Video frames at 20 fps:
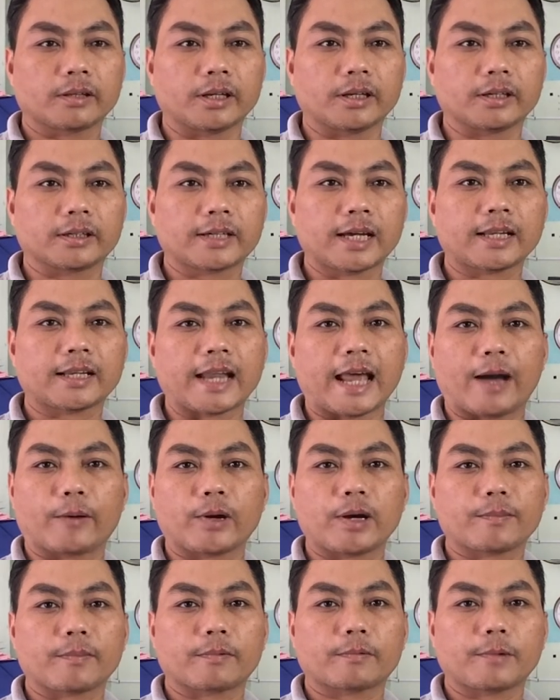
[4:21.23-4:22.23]
thì khách
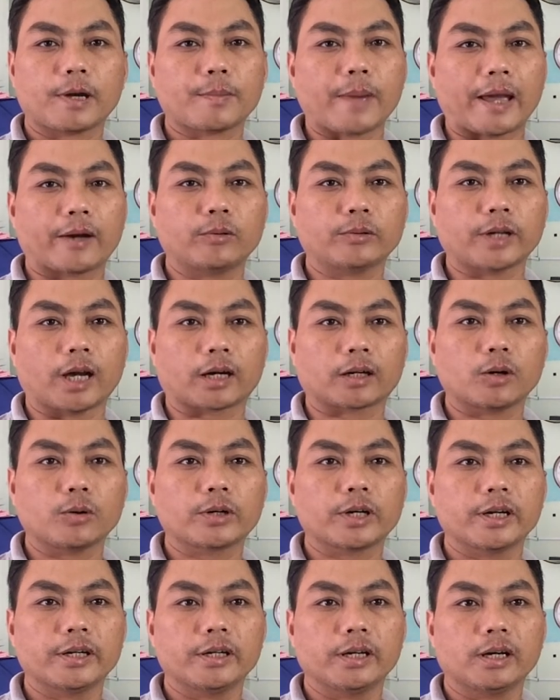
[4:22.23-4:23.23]
nào các các bạn cũng nhận
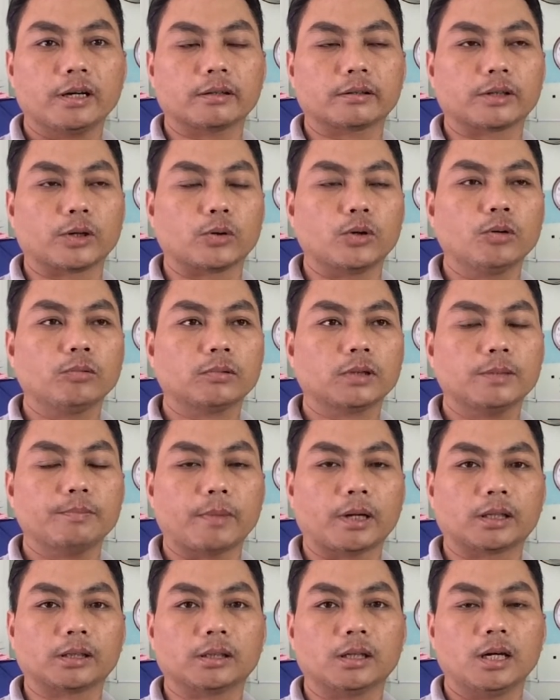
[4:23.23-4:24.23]
đôi khi á, nhiều lúc
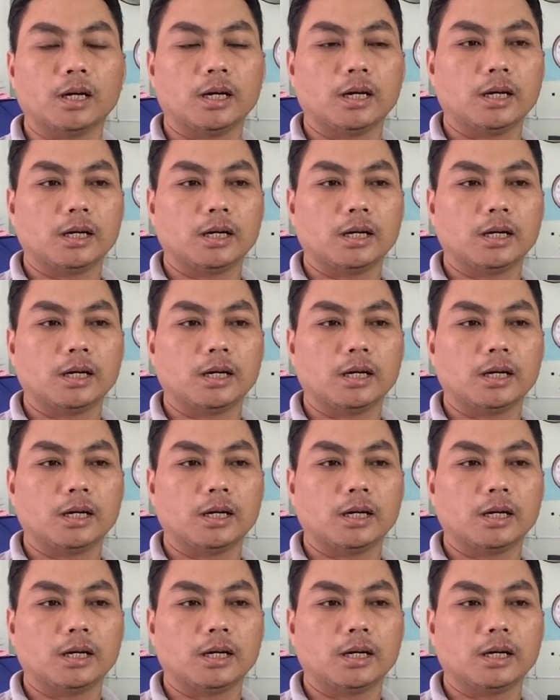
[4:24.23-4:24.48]
cái mình